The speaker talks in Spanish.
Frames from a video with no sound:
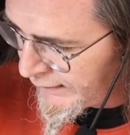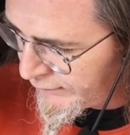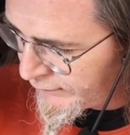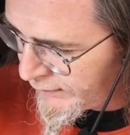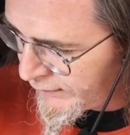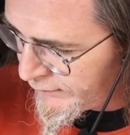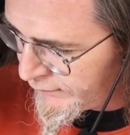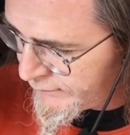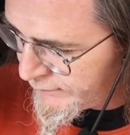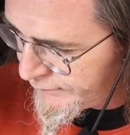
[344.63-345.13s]

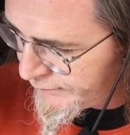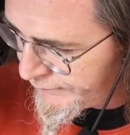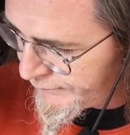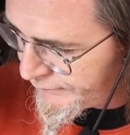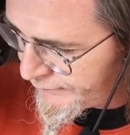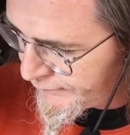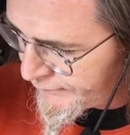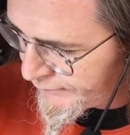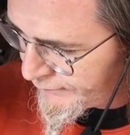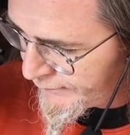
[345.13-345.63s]
Claro que no.
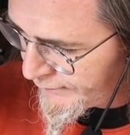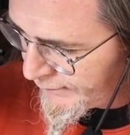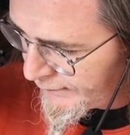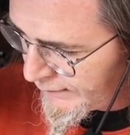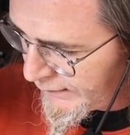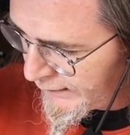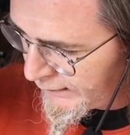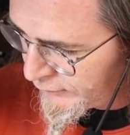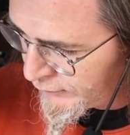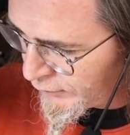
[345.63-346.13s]

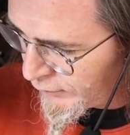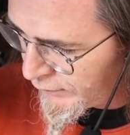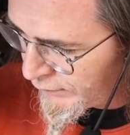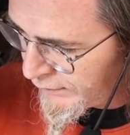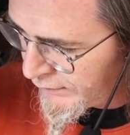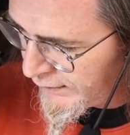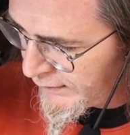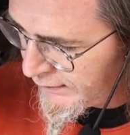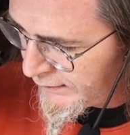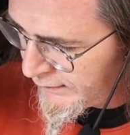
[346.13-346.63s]

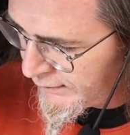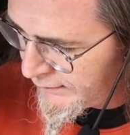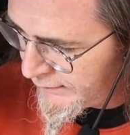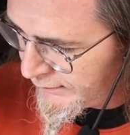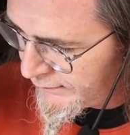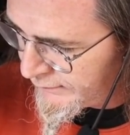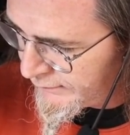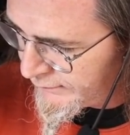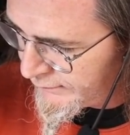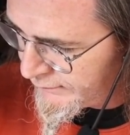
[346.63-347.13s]
Entonces,
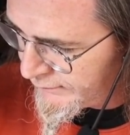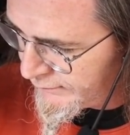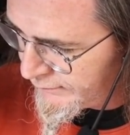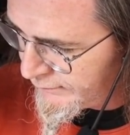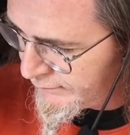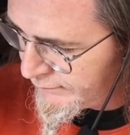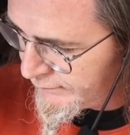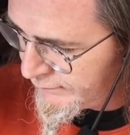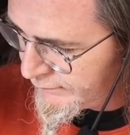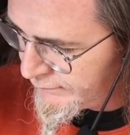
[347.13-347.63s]

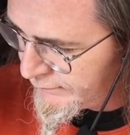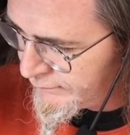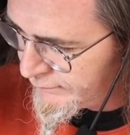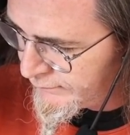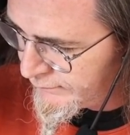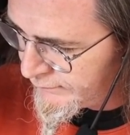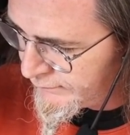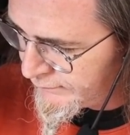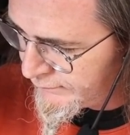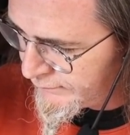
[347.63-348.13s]

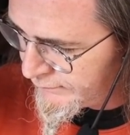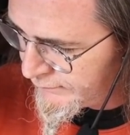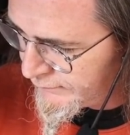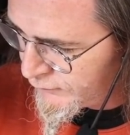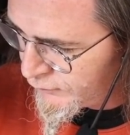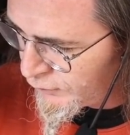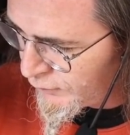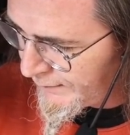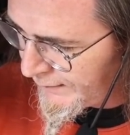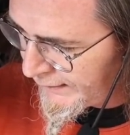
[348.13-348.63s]
Mm,
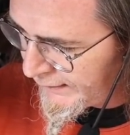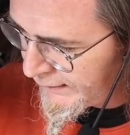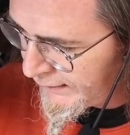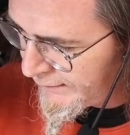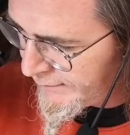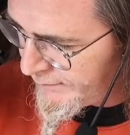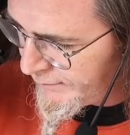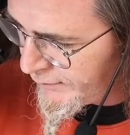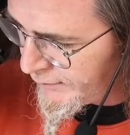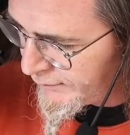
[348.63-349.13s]
Toma de
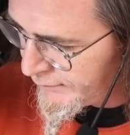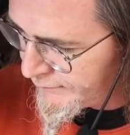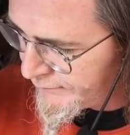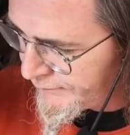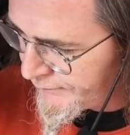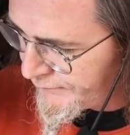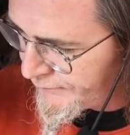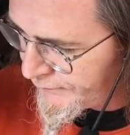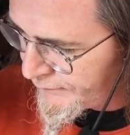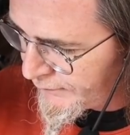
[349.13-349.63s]
ejemplo.